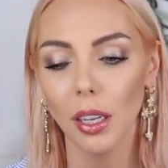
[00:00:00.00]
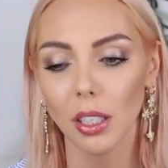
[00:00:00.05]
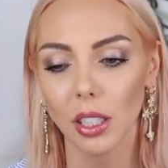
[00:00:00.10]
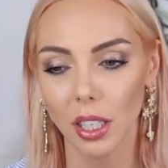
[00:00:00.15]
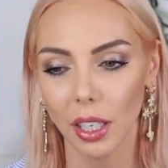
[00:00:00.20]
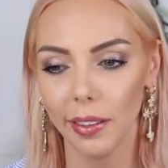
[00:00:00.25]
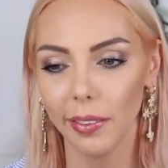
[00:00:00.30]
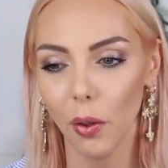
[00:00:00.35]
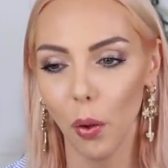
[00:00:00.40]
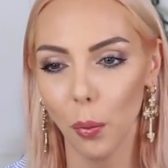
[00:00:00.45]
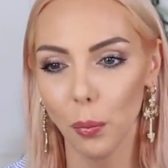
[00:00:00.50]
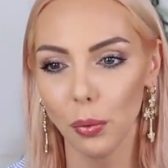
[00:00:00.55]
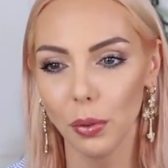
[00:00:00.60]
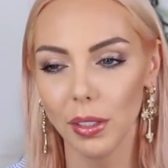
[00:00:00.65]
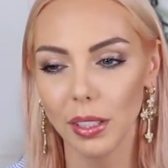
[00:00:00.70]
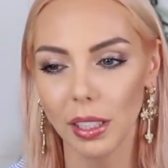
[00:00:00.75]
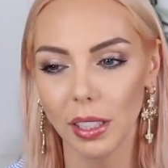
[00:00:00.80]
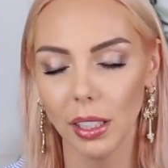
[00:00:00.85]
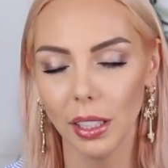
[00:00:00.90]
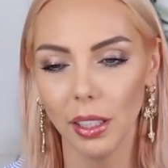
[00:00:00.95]
J'étais en
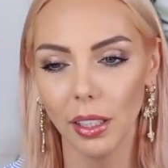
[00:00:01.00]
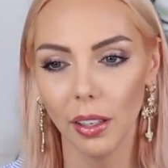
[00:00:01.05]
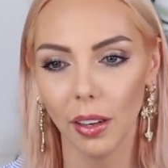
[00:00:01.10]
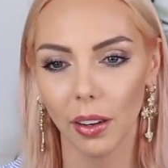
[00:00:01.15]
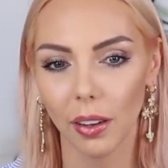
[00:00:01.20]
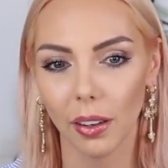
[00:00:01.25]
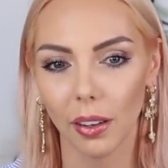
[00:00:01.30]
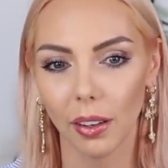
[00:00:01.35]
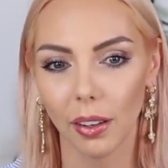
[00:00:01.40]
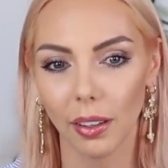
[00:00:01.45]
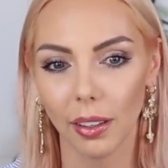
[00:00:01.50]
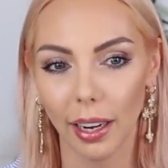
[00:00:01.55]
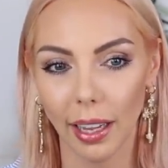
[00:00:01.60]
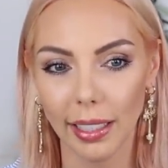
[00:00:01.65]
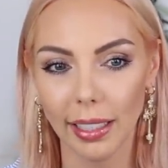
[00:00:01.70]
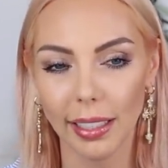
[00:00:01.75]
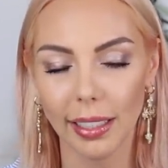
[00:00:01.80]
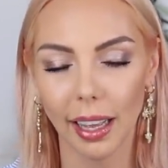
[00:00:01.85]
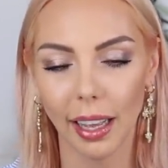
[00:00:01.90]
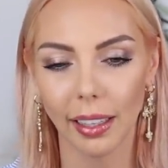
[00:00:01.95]
boutique euh,
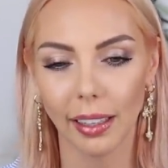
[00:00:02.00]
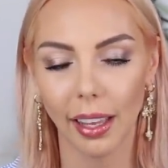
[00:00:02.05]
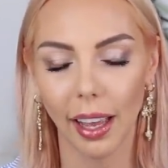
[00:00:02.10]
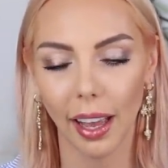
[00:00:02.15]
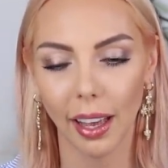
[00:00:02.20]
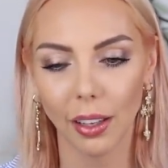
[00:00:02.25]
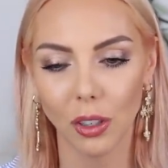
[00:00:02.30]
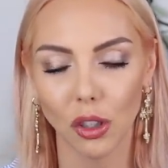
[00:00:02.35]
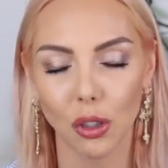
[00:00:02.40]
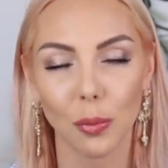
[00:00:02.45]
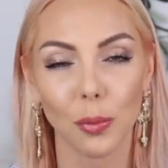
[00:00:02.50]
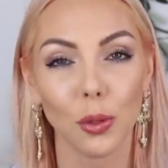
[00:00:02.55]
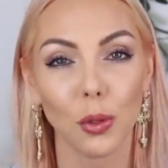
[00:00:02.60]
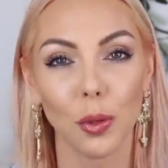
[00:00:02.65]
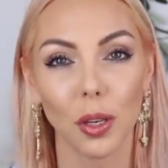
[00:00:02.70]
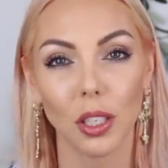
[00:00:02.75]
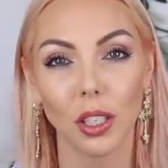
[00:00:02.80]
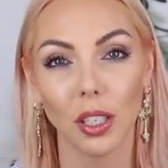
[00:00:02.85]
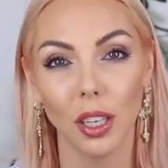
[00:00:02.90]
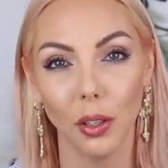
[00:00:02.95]
l'année dernière. Je me
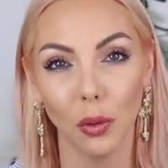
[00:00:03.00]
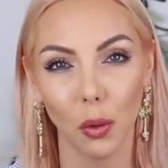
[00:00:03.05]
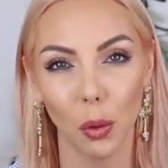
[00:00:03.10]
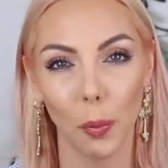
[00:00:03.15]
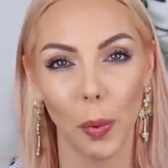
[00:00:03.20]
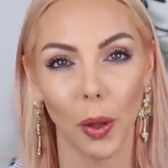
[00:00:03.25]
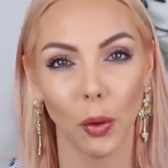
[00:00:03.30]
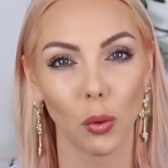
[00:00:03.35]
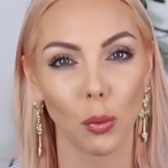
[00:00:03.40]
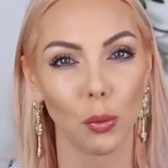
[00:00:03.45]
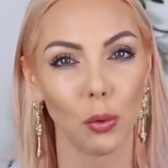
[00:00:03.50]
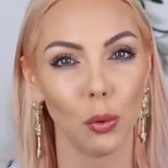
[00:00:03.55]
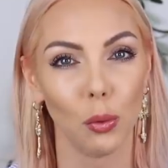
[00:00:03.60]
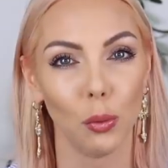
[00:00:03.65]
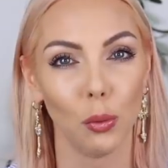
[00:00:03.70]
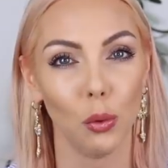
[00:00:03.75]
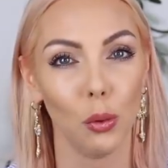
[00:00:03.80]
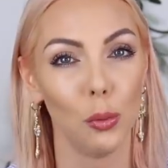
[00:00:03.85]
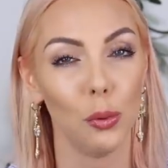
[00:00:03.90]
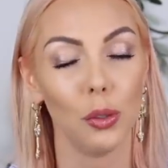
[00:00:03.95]
suis acheté deux paires de
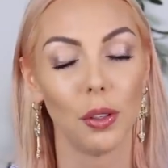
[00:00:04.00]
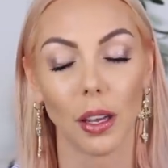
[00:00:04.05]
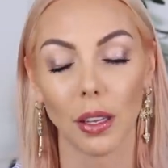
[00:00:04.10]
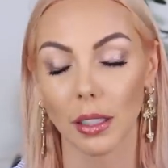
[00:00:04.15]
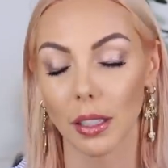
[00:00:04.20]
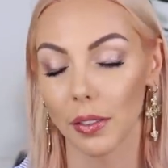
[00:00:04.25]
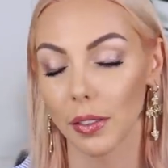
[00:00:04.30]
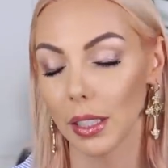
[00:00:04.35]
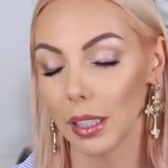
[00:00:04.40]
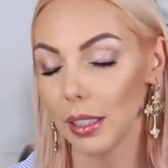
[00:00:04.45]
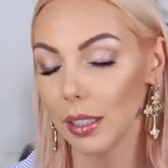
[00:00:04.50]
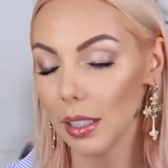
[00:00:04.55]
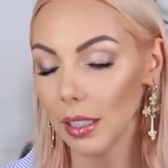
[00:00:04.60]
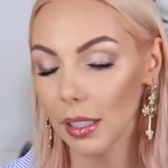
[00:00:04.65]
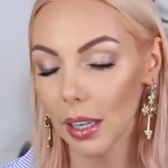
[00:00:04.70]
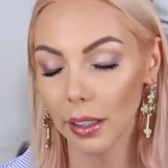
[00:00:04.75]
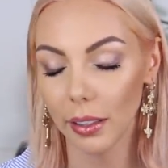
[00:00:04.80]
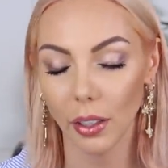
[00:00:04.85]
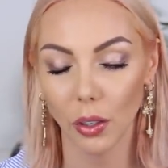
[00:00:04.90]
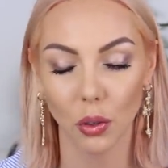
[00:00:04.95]
loups boutins. Ça faisait
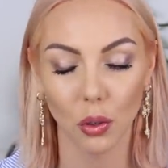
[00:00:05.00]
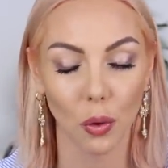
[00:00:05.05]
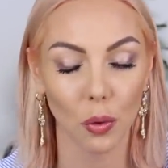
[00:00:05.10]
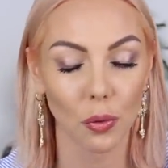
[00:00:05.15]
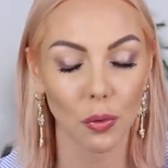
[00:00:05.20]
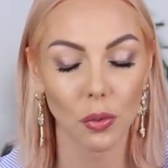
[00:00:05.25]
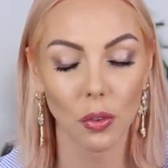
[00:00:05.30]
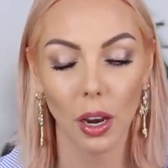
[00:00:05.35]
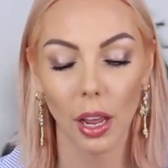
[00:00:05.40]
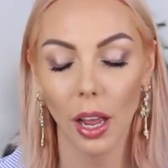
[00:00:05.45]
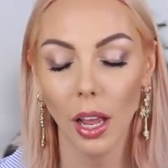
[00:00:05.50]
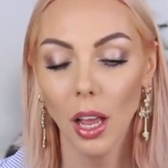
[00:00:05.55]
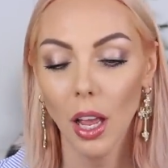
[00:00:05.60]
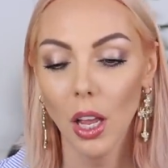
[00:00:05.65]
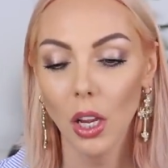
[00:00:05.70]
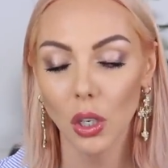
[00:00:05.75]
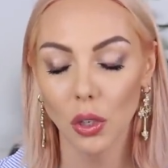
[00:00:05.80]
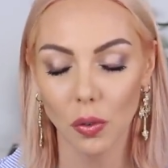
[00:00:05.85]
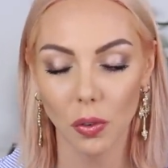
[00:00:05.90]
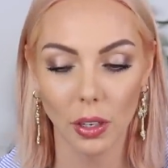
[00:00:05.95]
des années que j'en voulais.
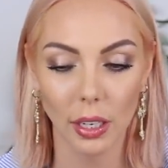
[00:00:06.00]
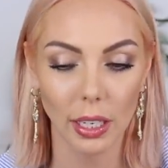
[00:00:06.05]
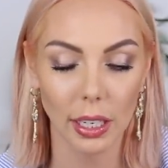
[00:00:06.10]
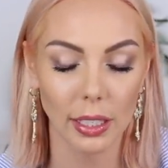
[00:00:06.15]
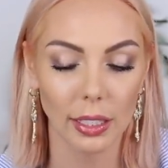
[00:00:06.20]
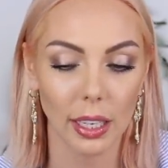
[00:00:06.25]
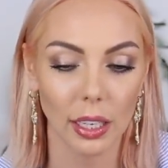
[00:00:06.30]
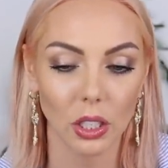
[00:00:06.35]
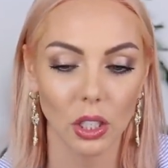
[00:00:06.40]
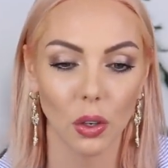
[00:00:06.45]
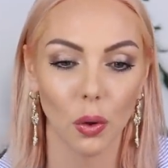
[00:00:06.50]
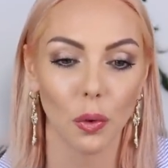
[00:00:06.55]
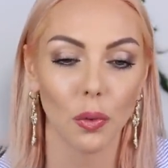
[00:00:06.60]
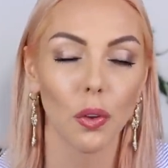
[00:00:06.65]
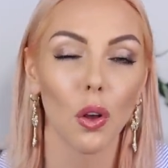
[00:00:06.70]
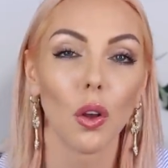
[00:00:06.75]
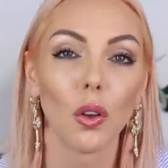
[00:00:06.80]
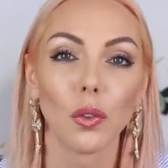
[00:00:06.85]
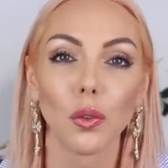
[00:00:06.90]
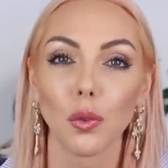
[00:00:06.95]
Je voulais les acheter en
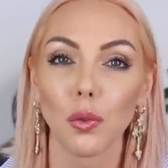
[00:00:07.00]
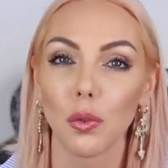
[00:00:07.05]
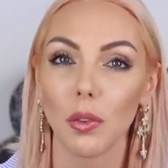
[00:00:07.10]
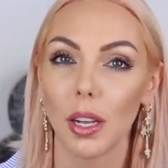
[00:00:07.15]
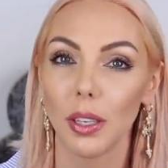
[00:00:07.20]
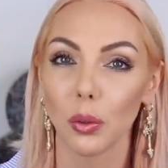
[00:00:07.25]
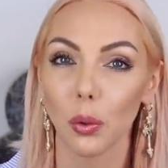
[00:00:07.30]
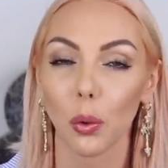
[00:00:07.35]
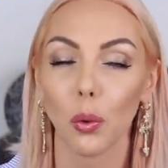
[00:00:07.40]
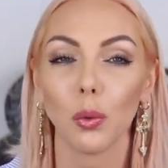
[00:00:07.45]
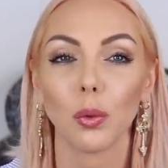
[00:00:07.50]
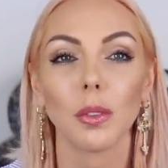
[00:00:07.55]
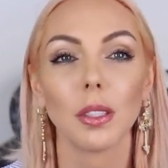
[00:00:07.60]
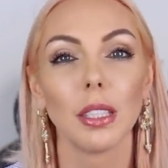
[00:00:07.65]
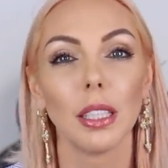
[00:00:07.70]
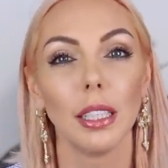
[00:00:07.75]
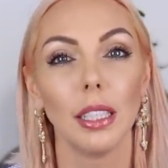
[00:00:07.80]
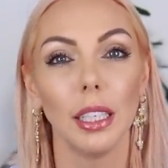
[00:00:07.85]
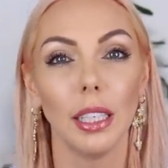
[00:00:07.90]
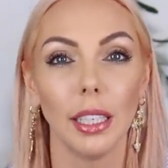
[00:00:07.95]
France. Je voulais être
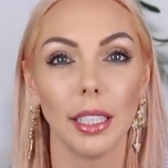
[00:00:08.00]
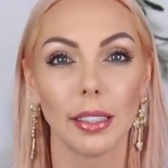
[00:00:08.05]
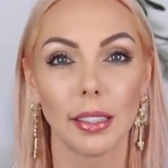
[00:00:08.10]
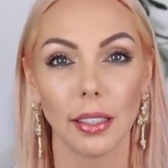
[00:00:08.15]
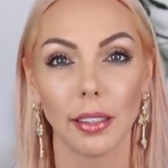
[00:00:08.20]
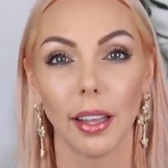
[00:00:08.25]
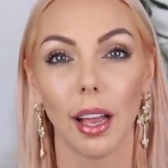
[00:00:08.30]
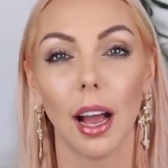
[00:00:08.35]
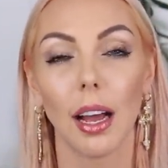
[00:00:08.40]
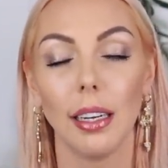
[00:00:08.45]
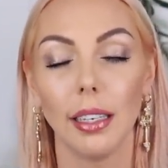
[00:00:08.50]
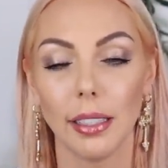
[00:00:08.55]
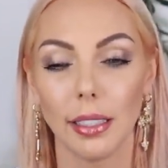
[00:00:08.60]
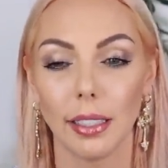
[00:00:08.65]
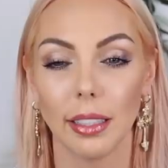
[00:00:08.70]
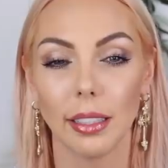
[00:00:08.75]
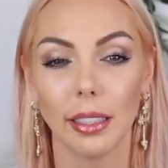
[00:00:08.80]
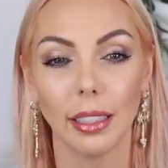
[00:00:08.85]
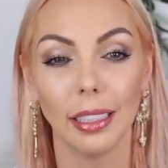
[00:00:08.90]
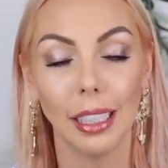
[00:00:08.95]
conseillée, etc.
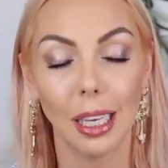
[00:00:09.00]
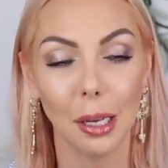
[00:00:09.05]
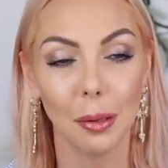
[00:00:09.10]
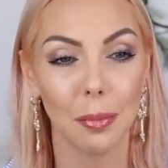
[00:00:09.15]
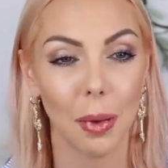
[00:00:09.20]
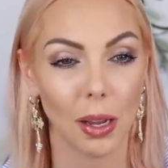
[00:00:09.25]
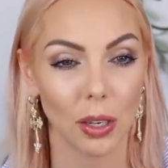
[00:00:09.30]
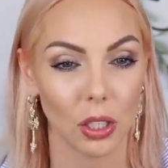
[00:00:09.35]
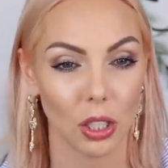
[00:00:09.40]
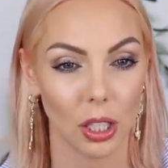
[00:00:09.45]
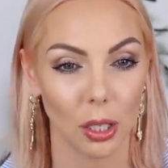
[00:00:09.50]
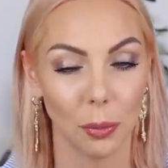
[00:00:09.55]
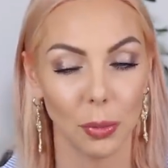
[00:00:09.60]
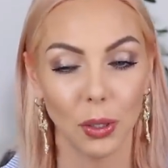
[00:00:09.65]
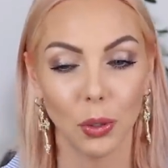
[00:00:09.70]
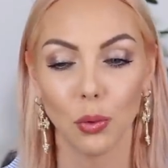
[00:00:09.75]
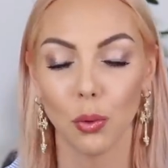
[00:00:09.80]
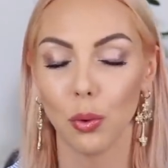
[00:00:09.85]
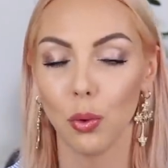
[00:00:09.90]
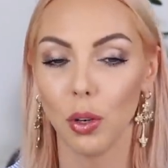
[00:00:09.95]
Les essayer, marcher,
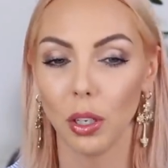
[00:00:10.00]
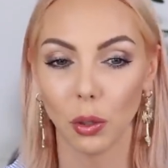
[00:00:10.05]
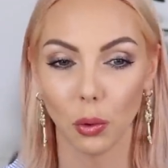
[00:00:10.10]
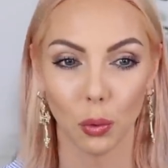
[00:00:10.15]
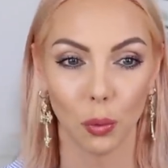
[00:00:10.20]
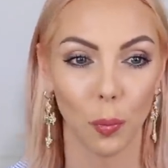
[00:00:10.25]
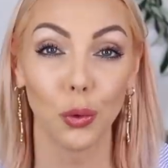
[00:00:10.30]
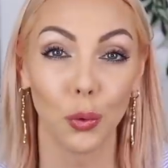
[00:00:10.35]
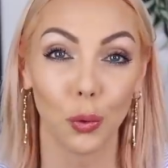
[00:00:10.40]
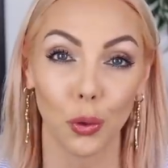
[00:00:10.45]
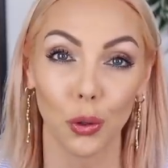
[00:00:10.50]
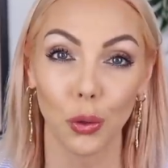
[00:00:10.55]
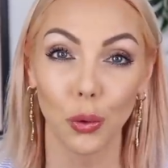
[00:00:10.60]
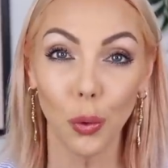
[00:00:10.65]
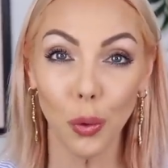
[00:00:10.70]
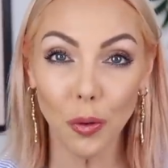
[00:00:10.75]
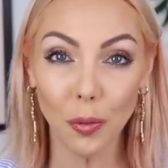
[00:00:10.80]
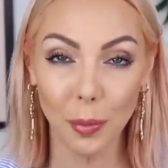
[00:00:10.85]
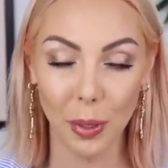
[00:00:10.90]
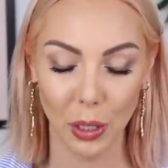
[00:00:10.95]
bidule et tout. Donc je
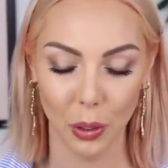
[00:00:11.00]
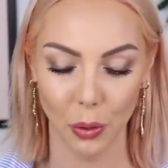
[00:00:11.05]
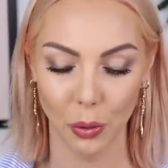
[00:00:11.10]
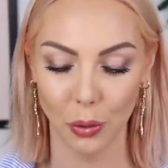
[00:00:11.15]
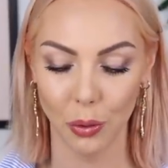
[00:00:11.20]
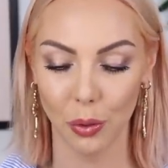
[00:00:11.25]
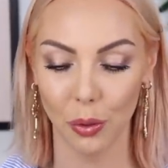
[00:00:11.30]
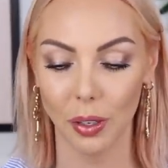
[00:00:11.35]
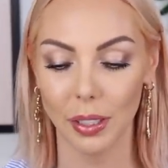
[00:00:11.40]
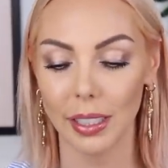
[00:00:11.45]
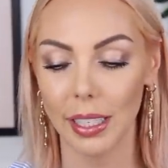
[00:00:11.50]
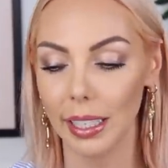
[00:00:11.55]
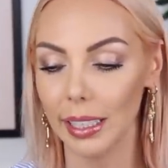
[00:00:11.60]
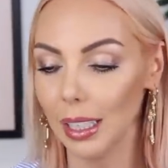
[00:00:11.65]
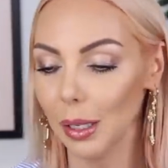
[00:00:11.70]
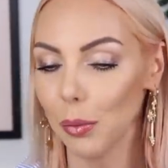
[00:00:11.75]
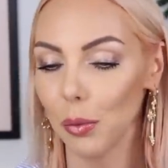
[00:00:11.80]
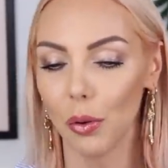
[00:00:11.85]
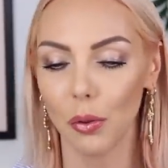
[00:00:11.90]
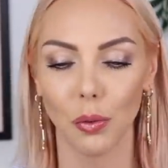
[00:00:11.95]
trouve mes chaussures, celles
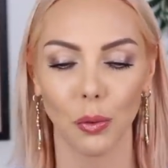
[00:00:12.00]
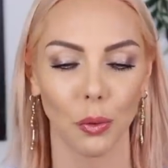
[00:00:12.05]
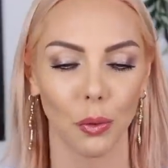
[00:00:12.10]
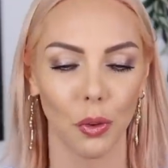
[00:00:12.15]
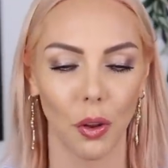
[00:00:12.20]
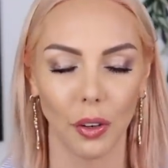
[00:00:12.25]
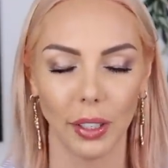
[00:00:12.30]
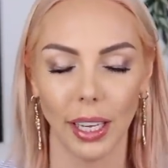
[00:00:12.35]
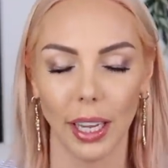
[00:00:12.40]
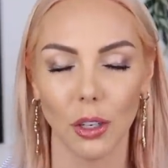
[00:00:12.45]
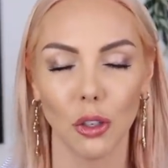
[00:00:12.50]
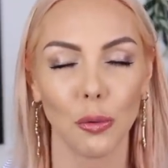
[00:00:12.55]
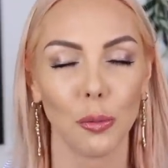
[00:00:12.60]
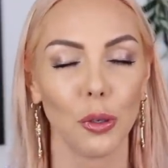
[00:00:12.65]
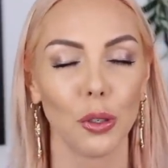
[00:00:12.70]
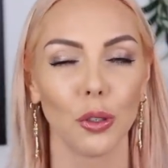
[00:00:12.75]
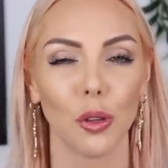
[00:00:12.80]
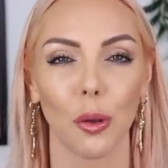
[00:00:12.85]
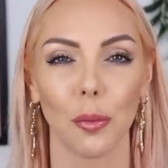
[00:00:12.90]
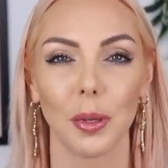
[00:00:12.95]
qui me vont, dans lesquelles je
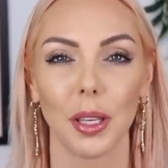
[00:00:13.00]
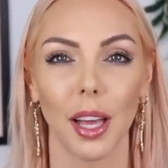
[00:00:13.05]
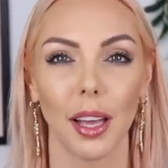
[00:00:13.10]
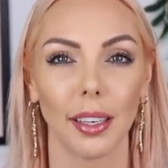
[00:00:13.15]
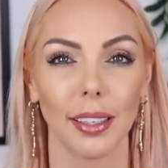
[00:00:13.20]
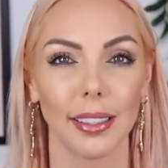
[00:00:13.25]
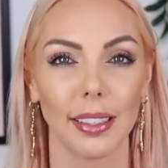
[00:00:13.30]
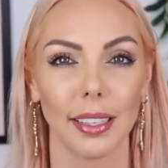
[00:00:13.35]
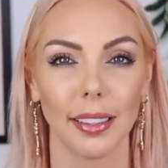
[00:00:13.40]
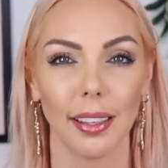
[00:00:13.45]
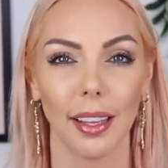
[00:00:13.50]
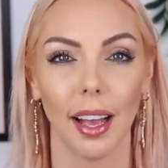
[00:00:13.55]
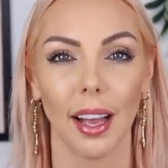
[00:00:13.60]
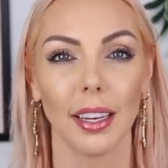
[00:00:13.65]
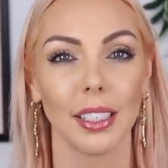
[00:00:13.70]
me sens bien, etc.